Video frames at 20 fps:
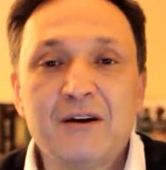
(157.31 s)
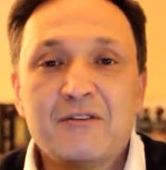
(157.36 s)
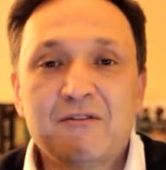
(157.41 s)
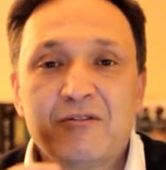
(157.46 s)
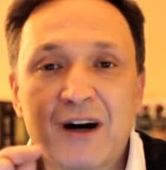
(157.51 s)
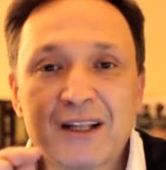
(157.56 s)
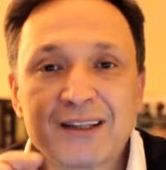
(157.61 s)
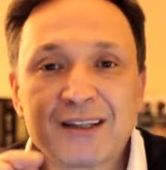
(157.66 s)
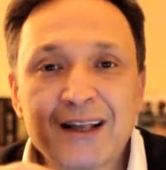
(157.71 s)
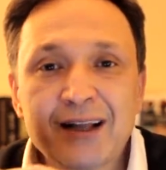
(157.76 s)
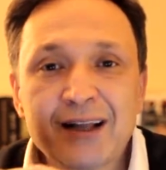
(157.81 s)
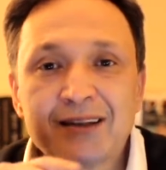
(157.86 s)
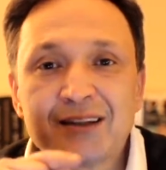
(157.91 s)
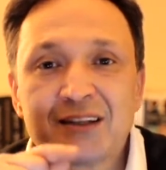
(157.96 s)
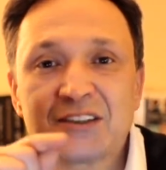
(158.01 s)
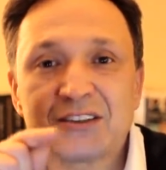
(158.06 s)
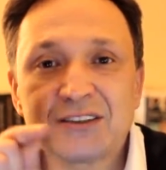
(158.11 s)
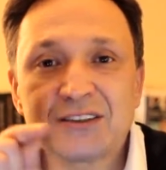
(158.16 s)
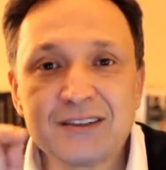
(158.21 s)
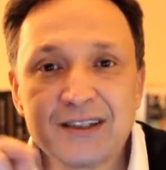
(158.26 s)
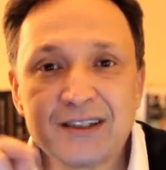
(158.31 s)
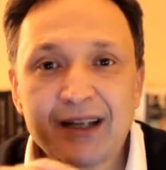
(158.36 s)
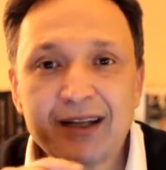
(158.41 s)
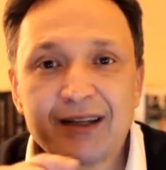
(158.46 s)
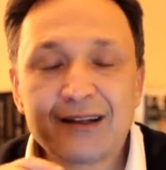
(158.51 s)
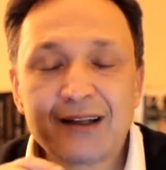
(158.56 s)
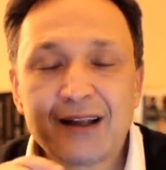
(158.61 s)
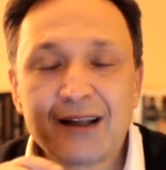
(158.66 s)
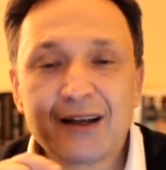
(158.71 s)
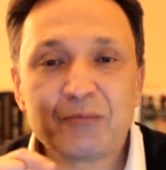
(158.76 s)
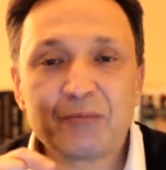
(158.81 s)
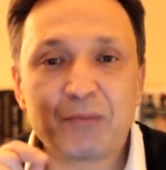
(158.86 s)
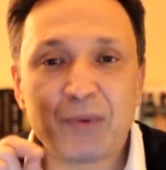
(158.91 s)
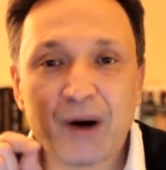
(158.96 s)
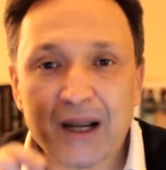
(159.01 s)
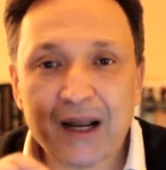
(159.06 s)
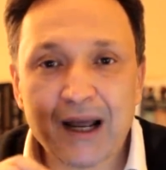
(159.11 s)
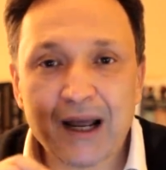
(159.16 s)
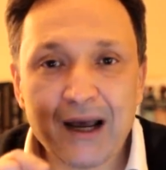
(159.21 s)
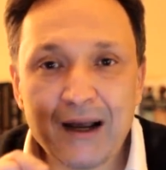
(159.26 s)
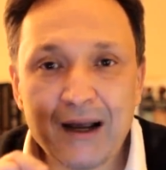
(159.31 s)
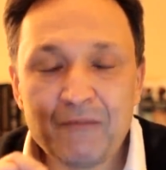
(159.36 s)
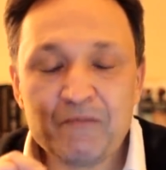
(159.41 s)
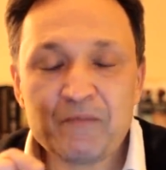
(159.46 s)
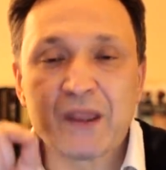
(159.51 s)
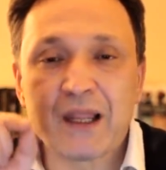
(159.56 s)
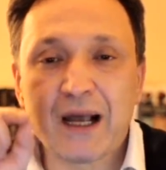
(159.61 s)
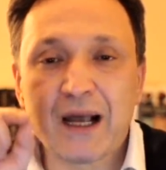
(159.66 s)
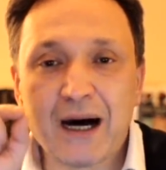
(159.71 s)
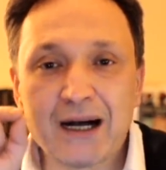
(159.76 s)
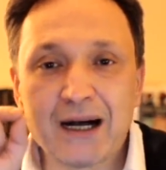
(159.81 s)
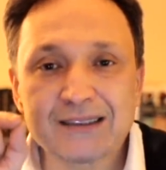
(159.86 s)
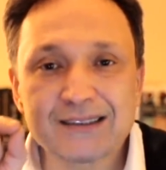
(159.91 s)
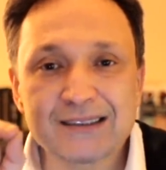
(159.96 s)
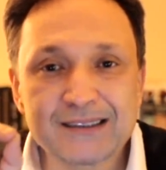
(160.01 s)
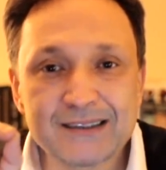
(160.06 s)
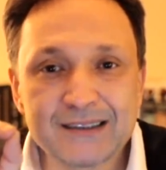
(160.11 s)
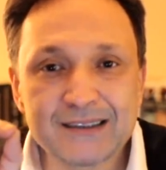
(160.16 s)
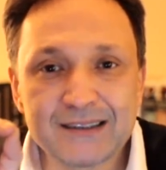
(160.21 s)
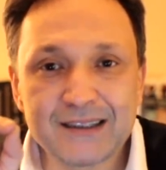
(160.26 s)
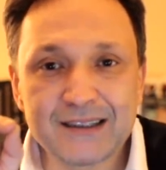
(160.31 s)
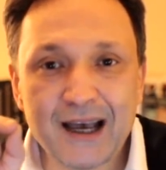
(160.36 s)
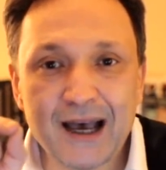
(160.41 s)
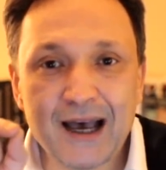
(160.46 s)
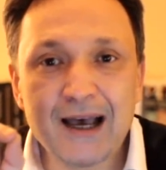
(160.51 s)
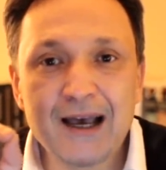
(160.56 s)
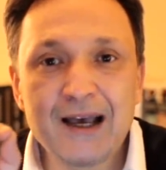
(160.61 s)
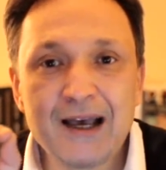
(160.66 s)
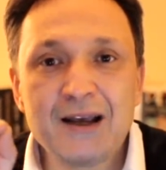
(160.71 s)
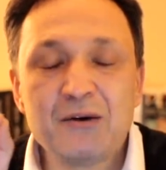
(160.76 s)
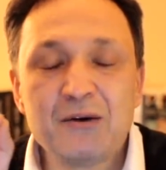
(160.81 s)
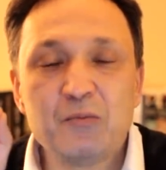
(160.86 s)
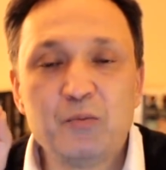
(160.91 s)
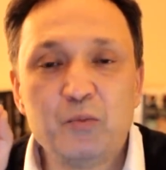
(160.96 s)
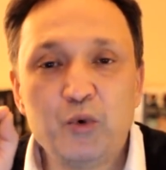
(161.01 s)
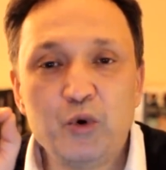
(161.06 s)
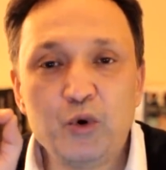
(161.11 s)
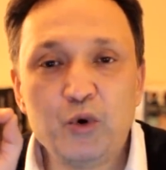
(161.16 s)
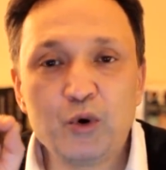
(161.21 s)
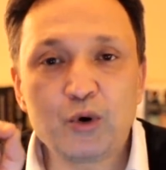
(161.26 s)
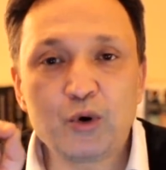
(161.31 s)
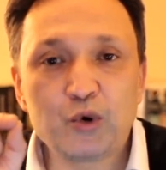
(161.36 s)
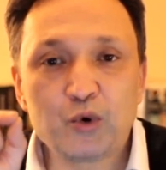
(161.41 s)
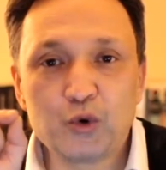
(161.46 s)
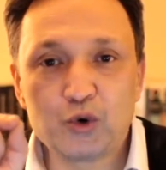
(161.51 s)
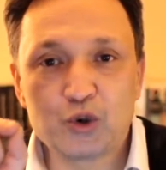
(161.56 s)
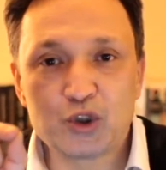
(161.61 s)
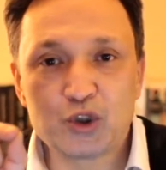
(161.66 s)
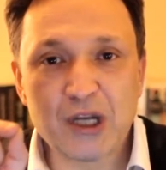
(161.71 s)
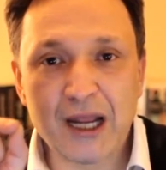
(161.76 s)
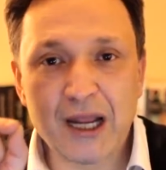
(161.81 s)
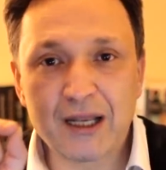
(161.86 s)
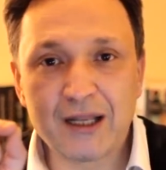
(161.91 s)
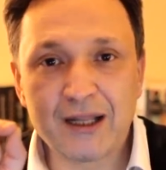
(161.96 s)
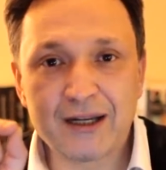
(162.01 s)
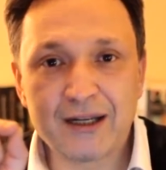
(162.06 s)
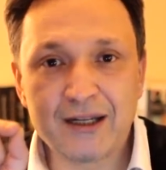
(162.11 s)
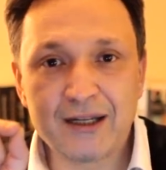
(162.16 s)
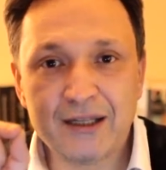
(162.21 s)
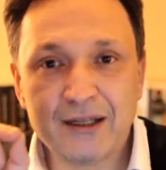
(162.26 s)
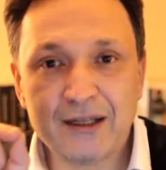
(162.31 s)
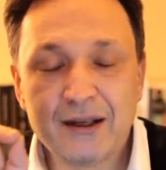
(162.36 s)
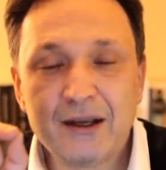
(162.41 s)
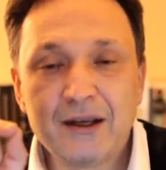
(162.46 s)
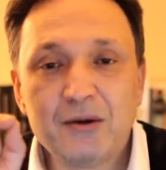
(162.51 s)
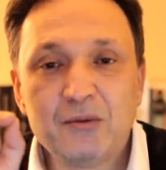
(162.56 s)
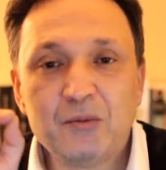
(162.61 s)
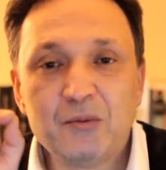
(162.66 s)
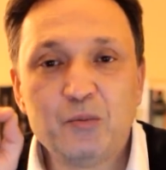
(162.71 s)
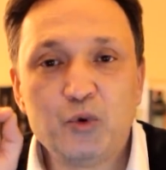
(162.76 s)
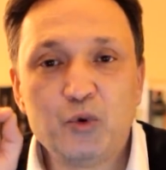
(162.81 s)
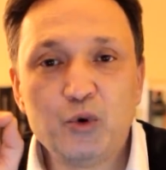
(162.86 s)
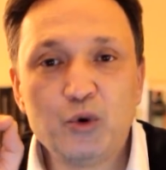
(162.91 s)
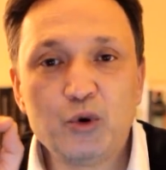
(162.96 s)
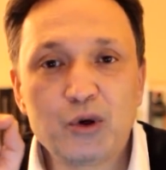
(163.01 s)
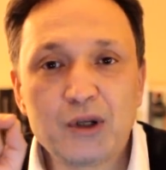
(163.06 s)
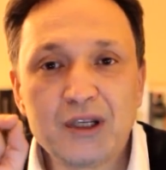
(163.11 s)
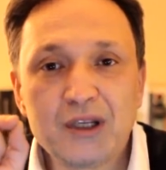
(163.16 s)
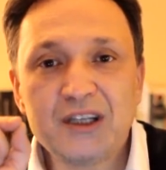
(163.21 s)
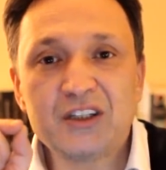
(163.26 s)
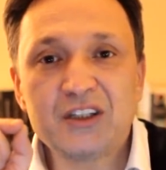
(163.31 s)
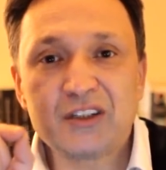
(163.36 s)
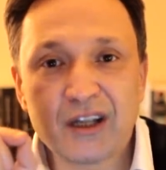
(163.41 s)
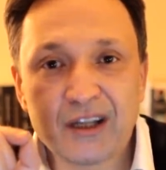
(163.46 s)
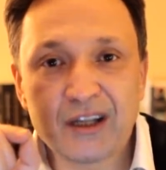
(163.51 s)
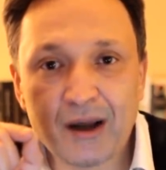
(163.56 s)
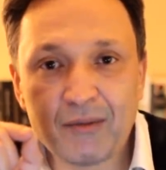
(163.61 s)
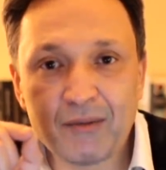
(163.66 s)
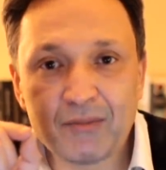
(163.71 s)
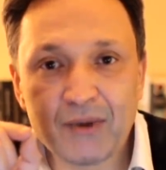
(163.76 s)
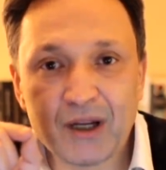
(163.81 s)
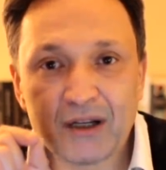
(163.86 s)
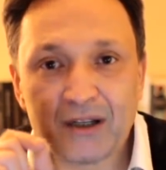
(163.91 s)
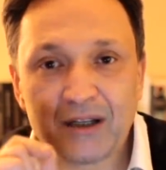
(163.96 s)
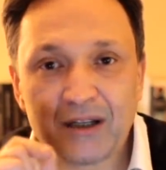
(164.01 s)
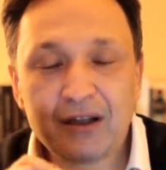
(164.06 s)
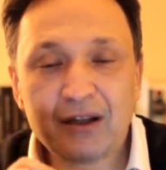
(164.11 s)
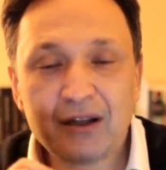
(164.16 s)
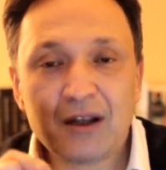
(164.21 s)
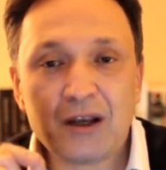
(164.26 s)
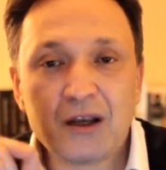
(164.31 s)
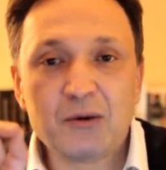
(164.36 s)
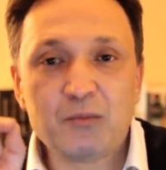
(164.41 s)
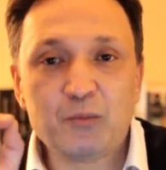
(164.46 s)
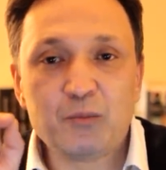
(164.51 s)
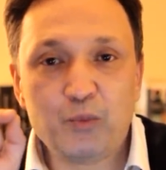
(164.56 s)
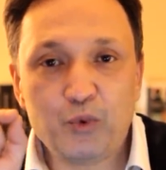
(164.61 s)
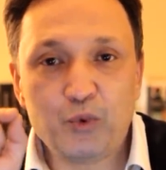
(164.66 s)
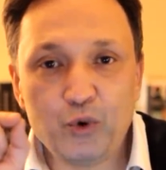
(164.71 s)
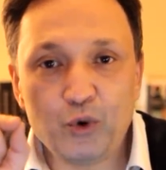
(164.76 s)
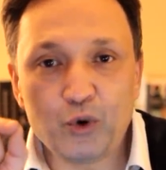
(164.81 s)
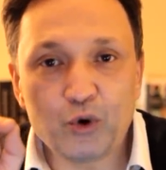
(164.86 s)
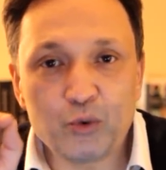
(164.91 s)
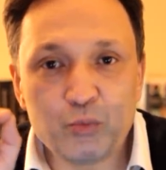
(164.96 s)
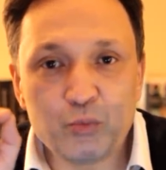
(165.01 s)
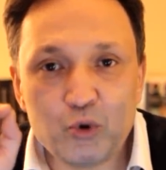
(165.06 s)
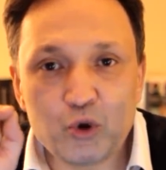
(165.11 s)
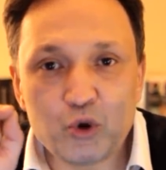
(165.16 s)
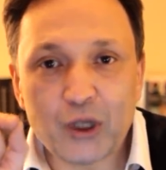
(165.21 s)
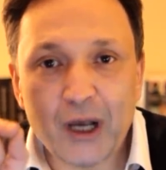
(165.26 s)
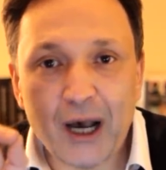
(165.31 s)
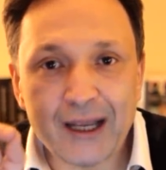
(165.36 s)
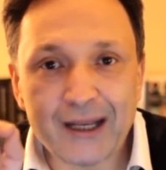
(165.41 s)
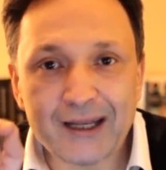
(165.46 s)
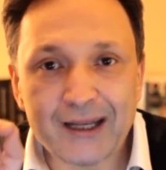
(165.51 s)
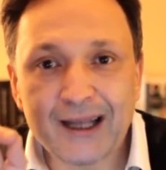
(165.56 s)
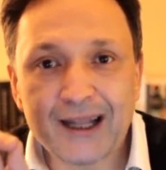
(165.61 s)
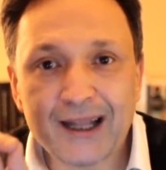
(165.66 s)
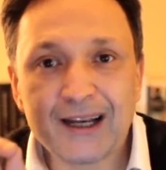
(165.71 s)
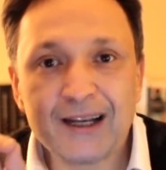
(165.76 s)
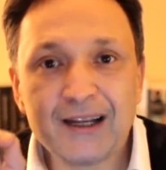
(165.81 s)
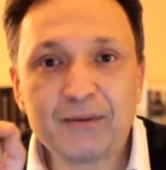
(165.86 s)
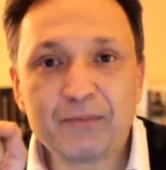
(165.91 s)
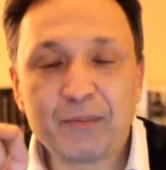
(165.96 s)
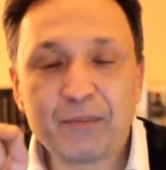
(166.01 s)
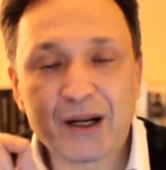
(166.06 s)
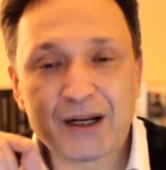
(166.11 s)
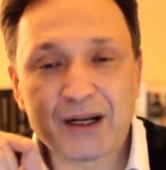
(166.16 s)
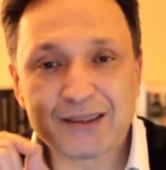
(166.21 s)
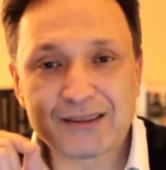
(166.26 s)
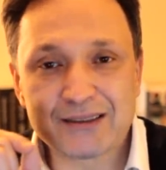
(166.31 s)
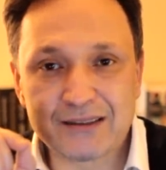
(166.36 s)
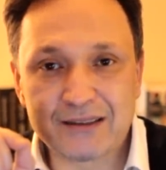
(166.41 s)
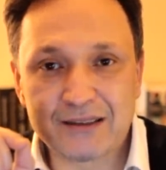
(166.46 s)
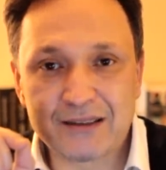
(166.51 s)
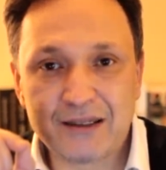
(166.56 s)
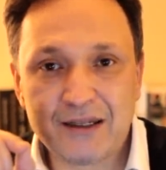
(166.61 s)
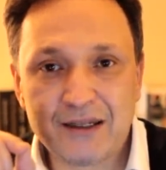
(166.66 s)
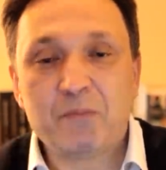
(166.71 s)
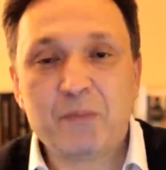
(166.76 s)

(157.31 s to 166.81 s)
Vatandaşın dedikleri para aslında büyük tüccarların, büyük iş adamlarının, büyük müteahhitlerin parası.